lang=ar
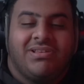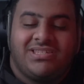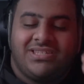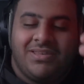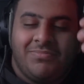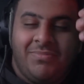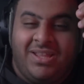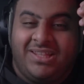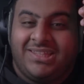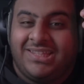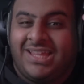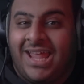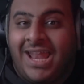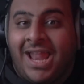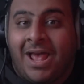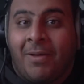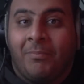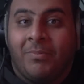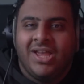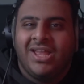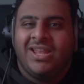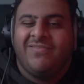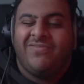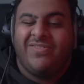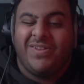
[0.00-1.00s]
سمعت كلام
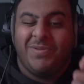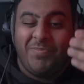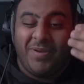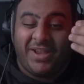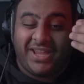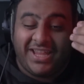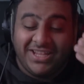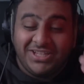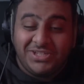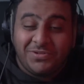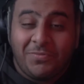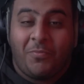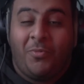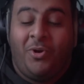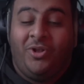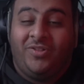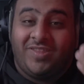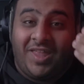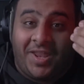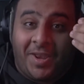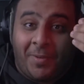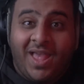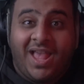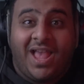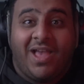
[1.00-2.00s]
ان في باكج
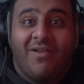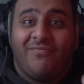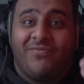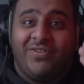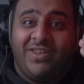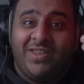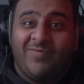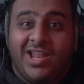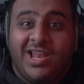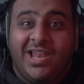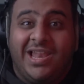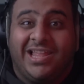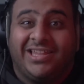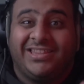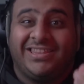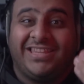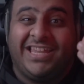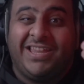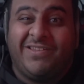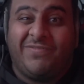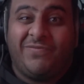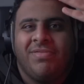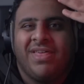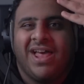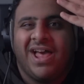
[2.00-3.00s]
محترم خفيف
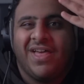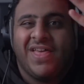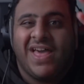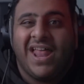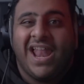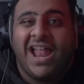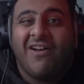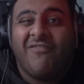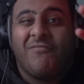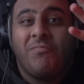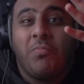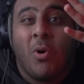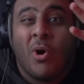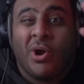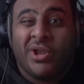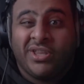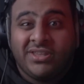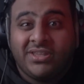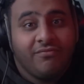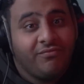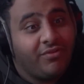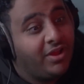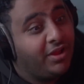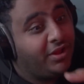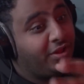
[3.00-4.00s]
لطيف 3000
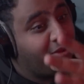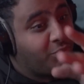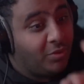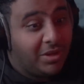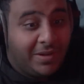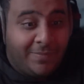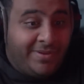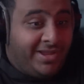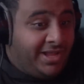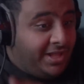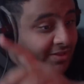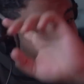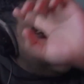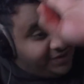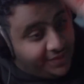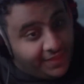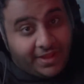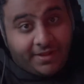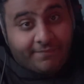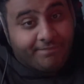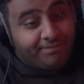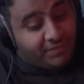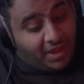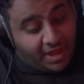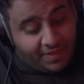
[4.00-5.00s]
بوينت فقلت والله ما يعدي ذا
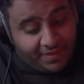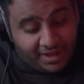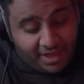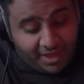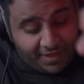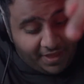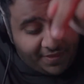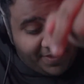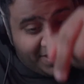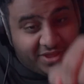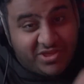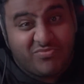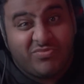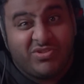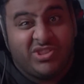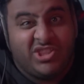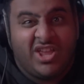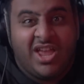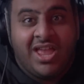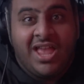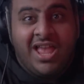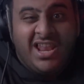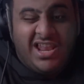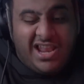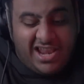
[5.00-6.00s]
هذا هذا لازم
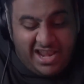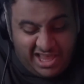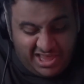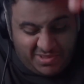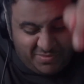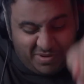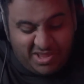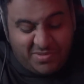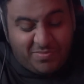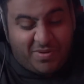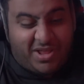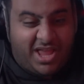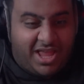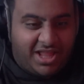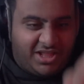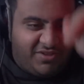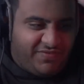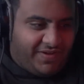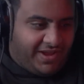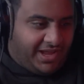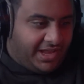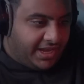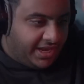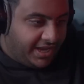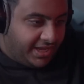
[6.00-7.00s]
لازم لازم
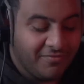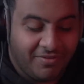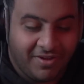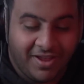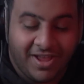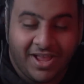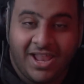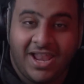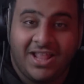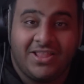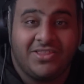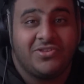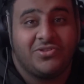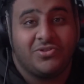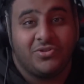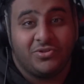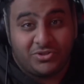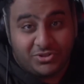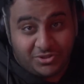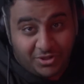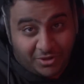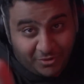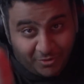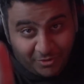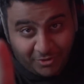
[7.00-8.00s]
ادفع عليه فلا تنسوا
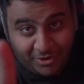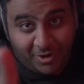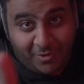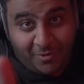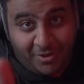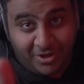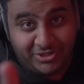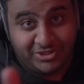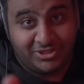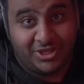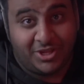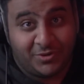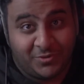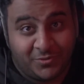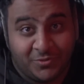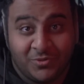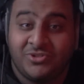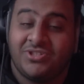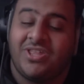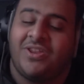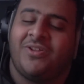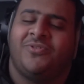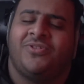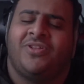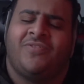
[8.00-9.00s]
تشتركون يا اخوان اشتركوا
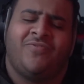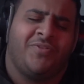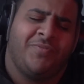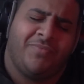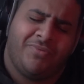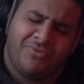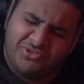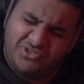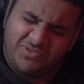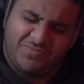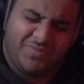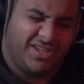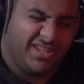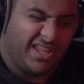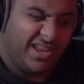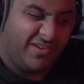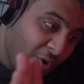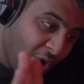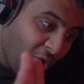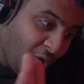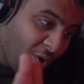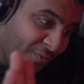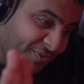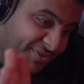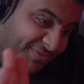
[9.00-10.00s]
اشتركوا تكفى بوصل نوصل
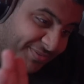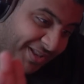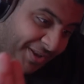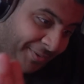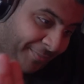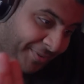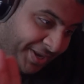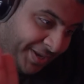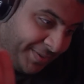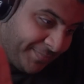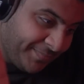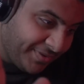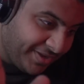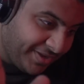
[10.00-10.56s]
100000 وبسم الله الرحمن الرحيم